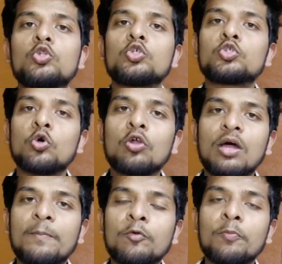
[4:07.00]
हो तो सौ
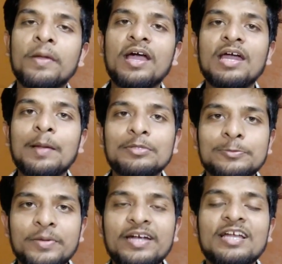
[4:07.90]
रुपये अगर आप
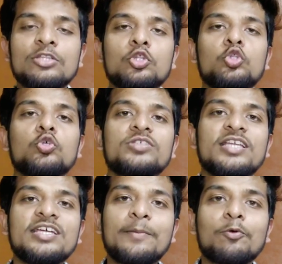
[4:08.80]
स्पेंड करते हो तो
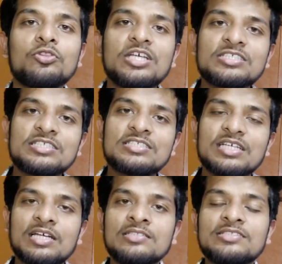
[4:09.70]
उसके लिए आपको दस
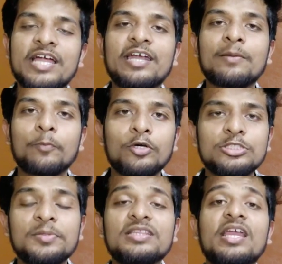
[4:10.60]
इंसाइडर
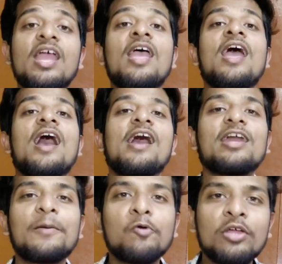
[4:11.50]
पॉइंट्स मिलते हैं
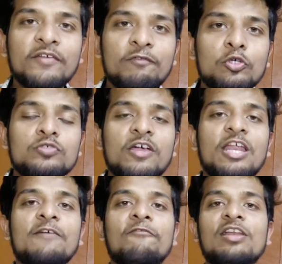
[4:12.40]
अगर आप कोई रिव्यूज़
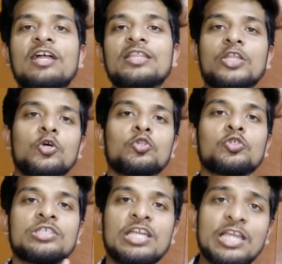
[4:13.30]
वगैरह फिल करते हो
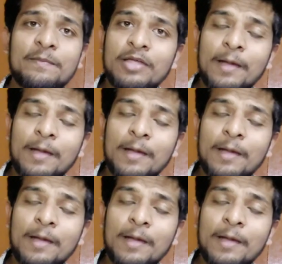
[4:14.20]
तो उसके लिए